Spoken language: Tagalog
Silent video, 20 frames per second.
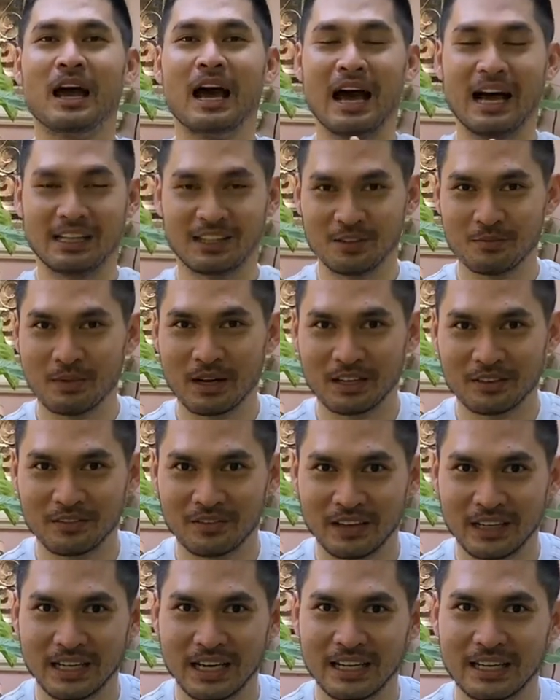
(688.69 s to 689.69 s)
Ate
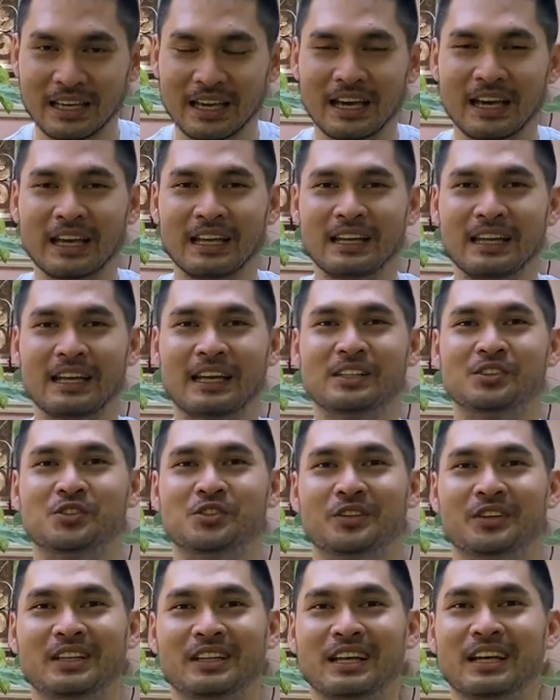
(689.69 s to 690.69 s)
Marivic again and
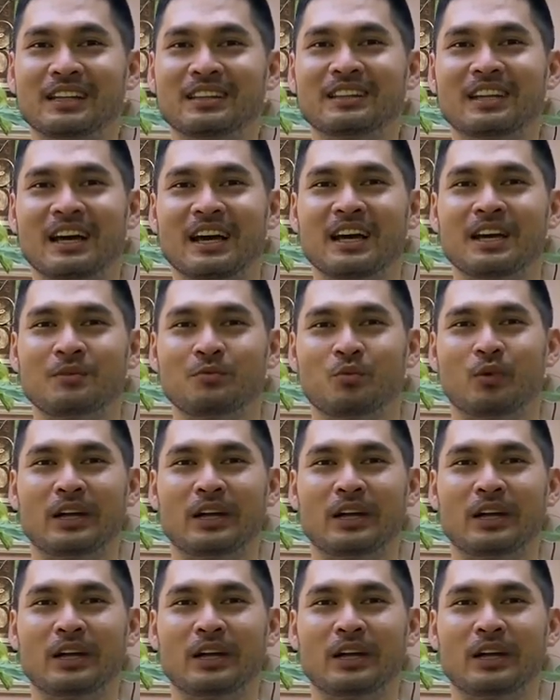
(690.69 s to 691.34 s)
during that time,